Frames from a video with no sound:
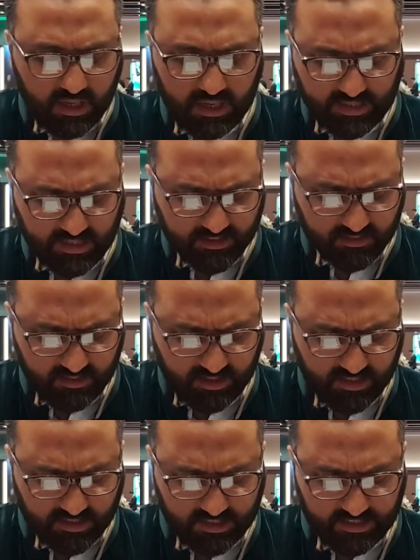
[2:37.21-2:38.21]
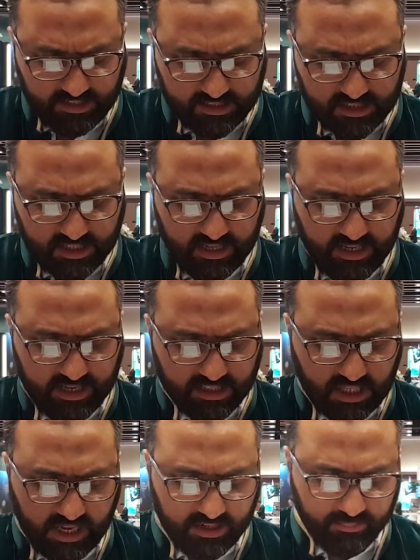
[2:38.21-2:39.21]
अगला सवाल जी ले लेते हैं
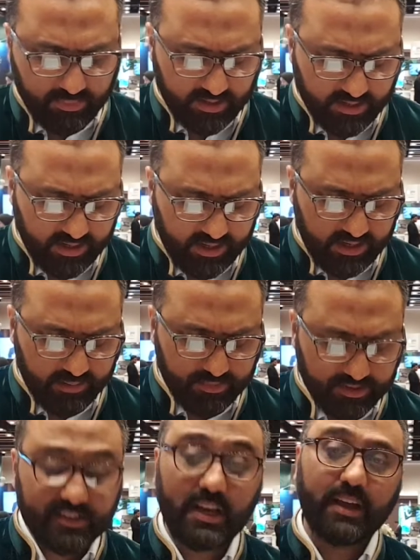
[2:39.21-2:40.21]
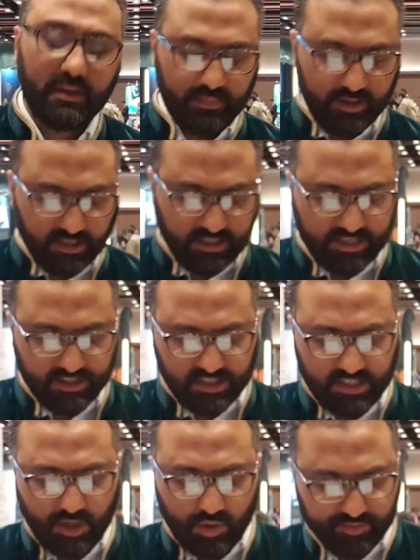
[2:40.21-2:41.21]
ताहिरा भट्ट हैं मिस ताहिरा भट्ट
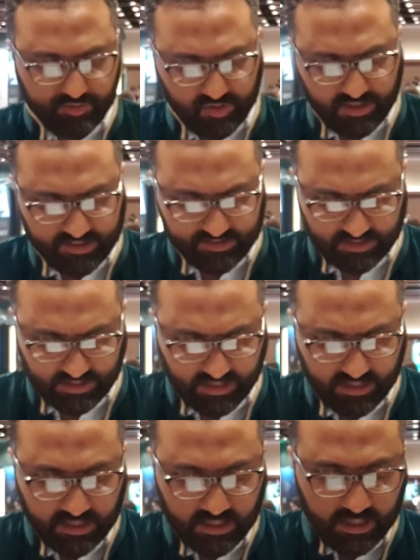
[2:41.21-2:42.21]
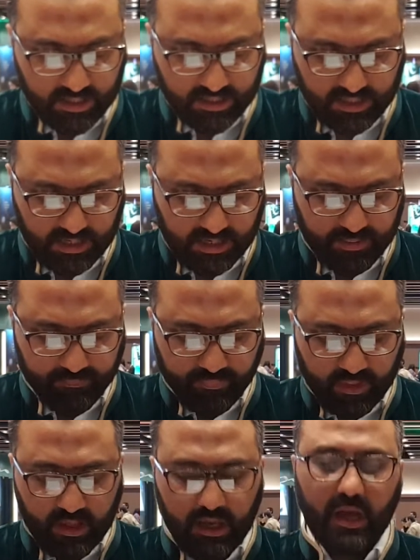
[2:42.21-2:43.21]
कहती हैं ऑस्ट्रिया से कि
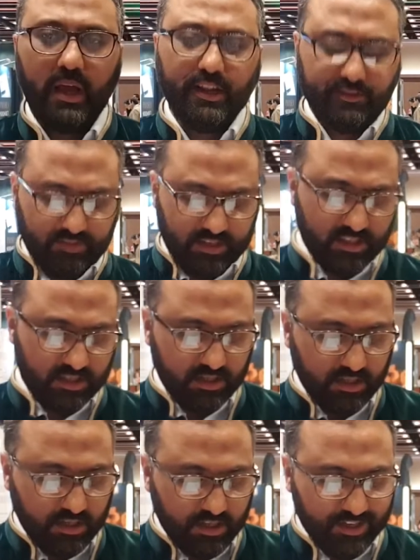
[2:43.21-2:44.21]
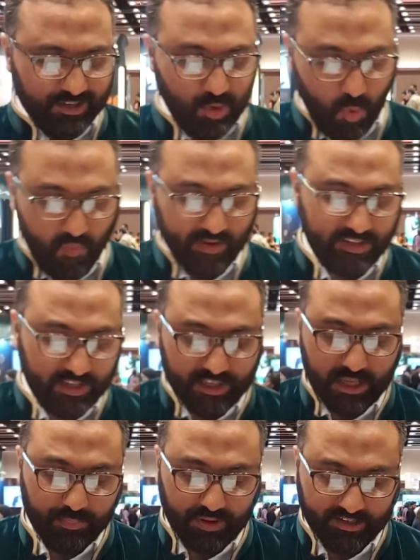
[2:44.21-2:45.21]
इस वक्त नोवा सिटी
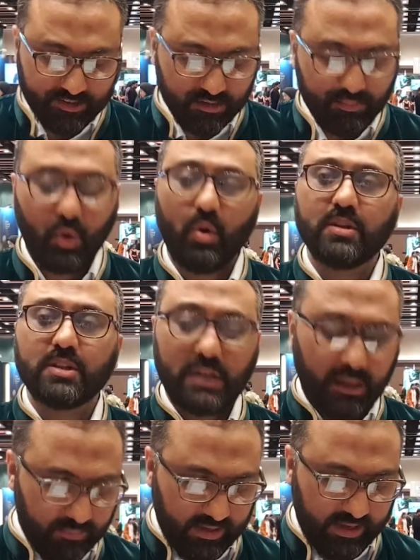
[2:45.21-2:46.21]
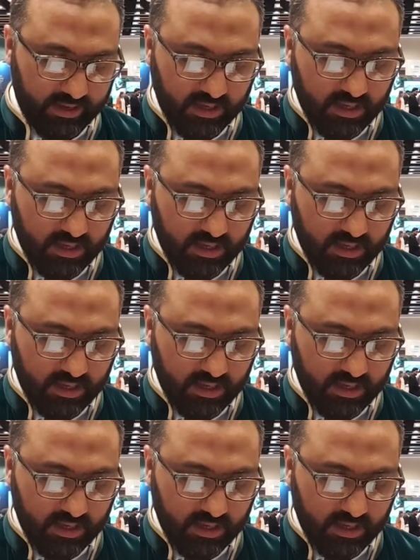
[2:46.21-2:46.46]
की प्राइसेस बहुत कम हैं